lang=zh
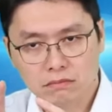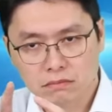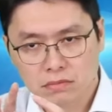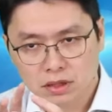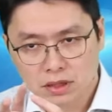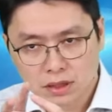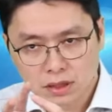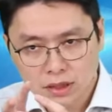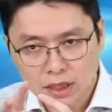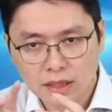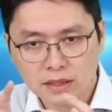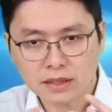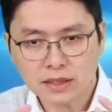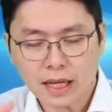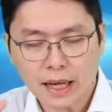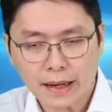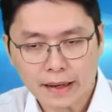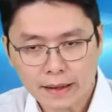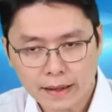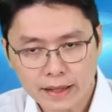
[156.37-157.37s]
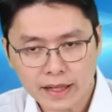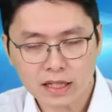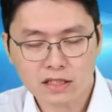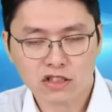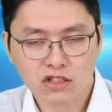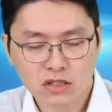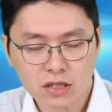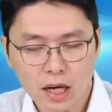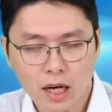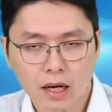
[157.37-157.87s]
生产链
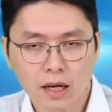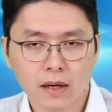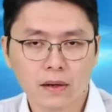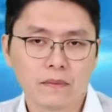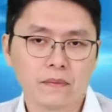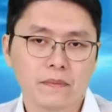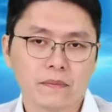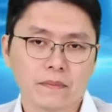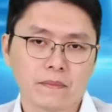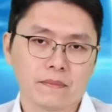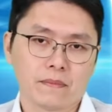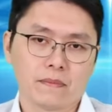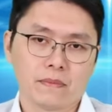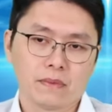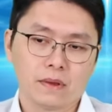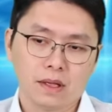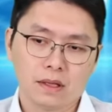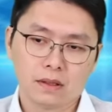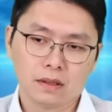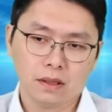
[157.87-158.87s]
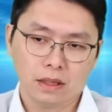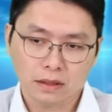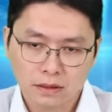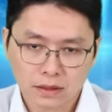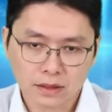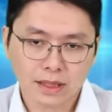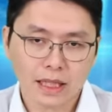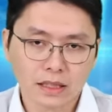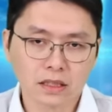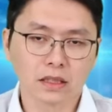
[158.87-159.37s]
上，等于是
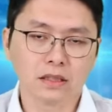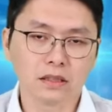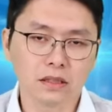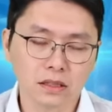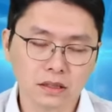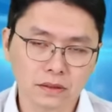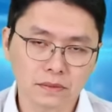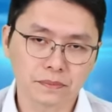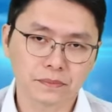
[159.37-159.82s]
再升级。